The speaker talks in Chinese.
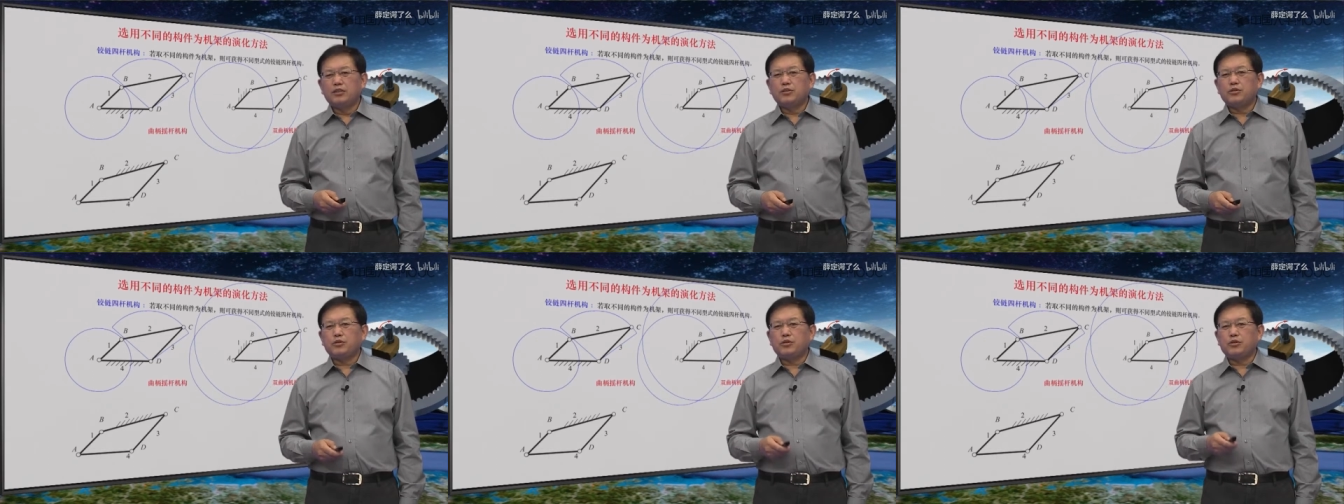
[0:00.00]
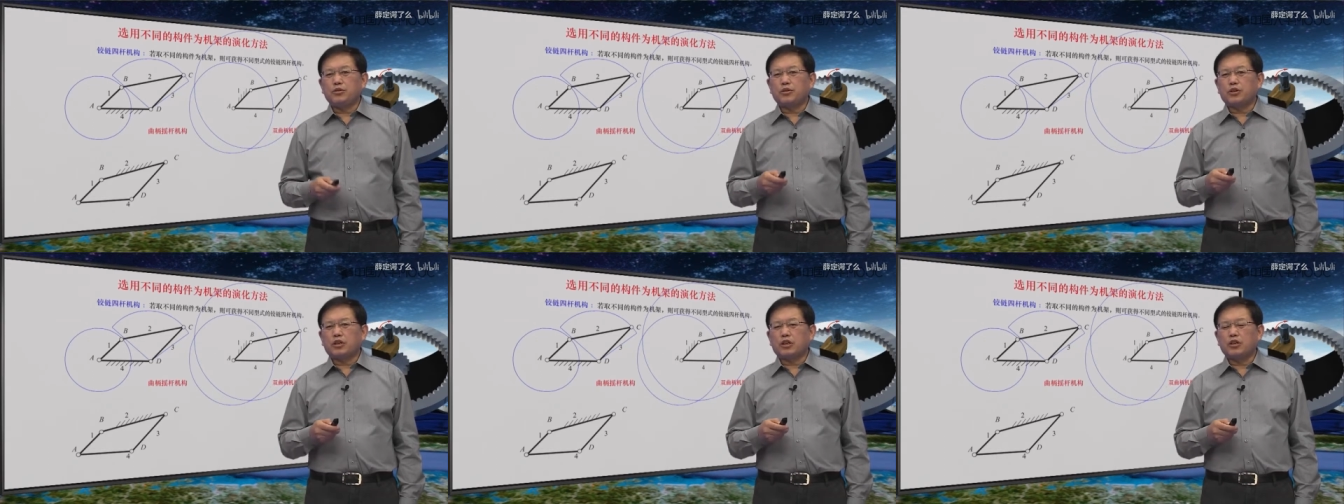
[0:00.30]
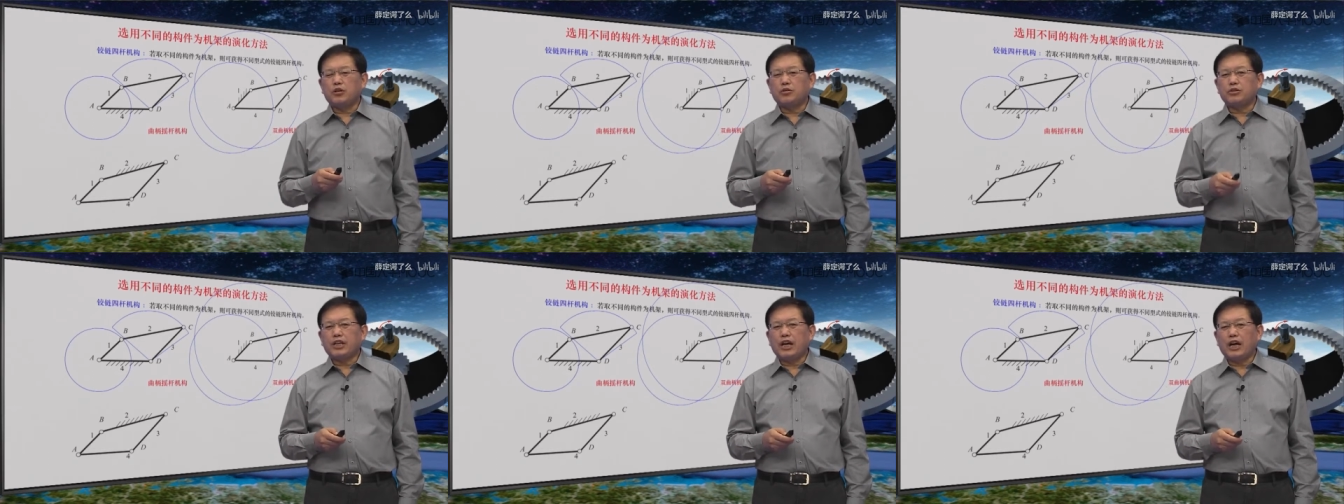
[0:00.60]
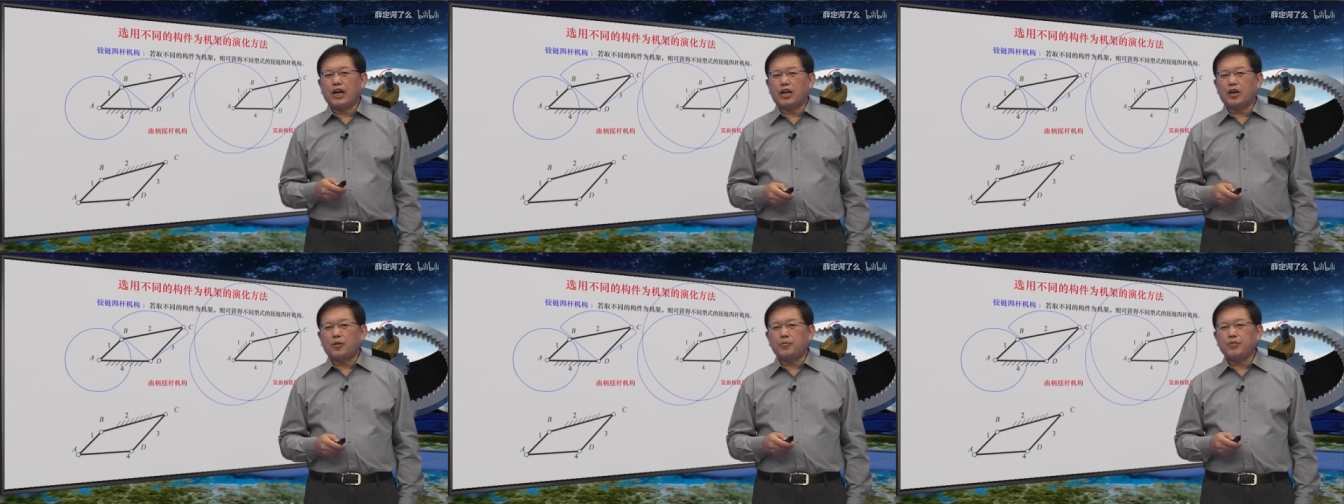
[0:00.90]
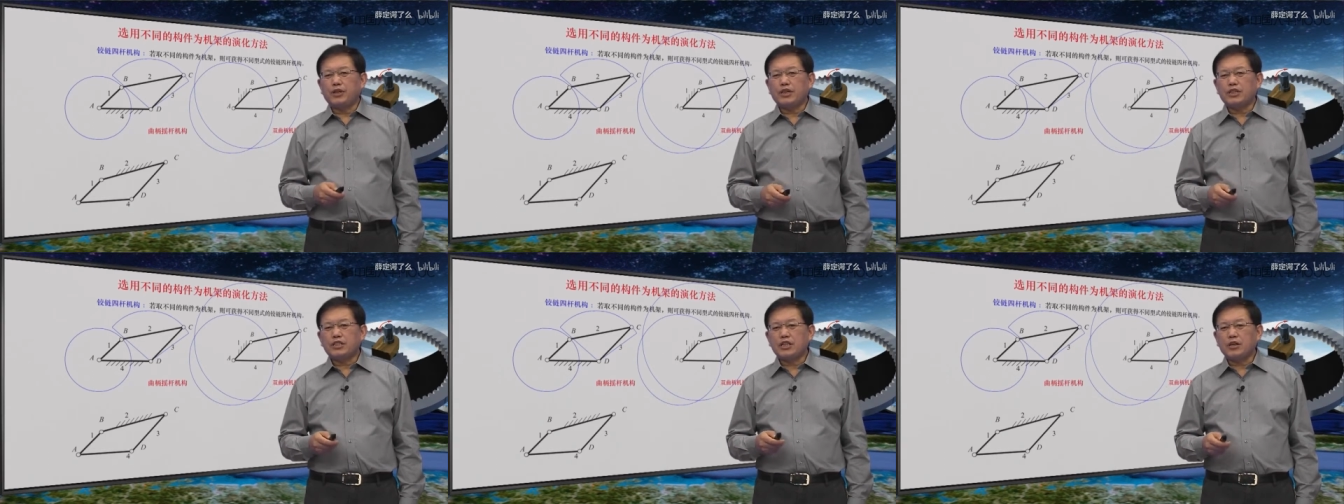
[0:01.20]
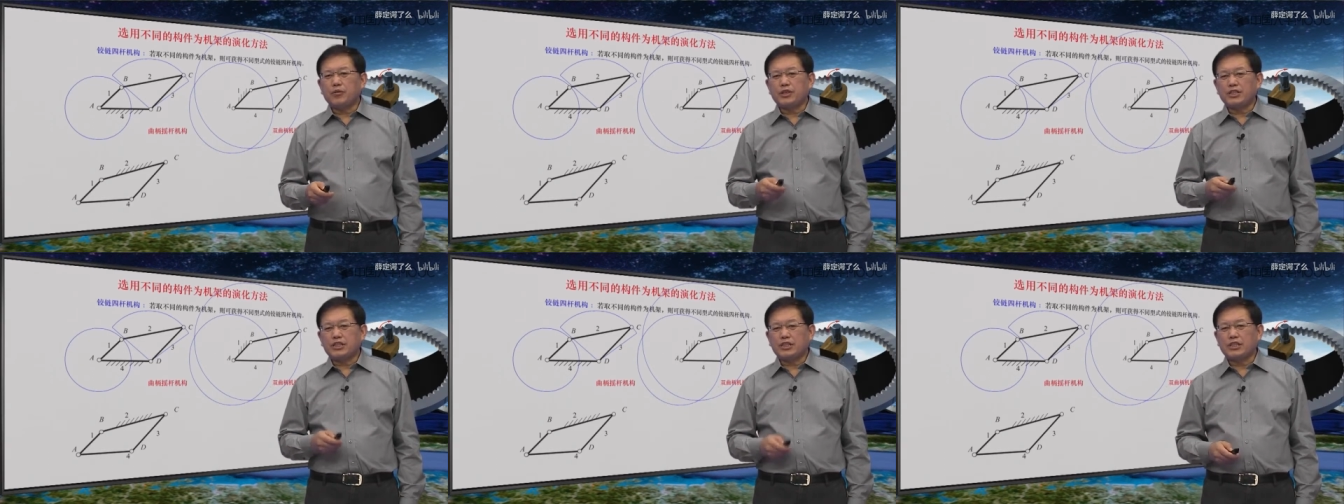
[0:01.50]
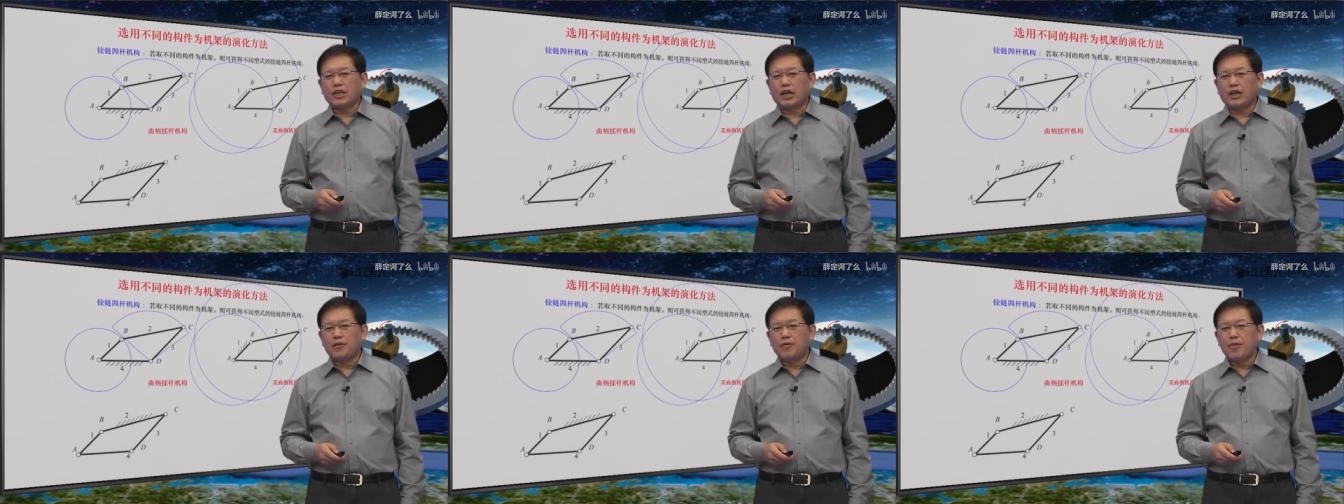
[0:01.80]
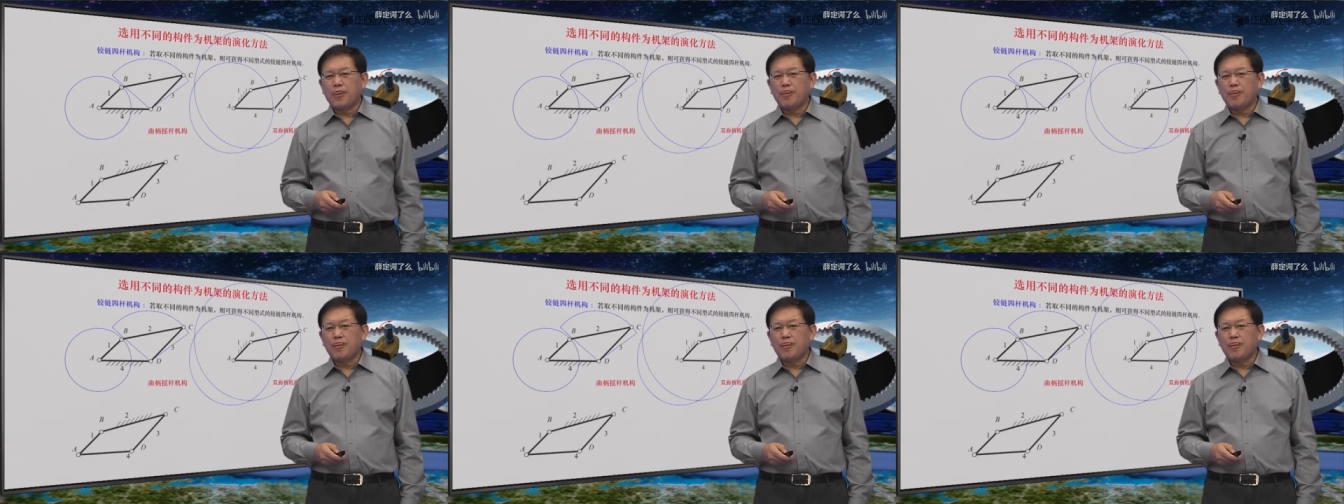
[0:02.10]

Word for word: 取构件二 B、C 为基架，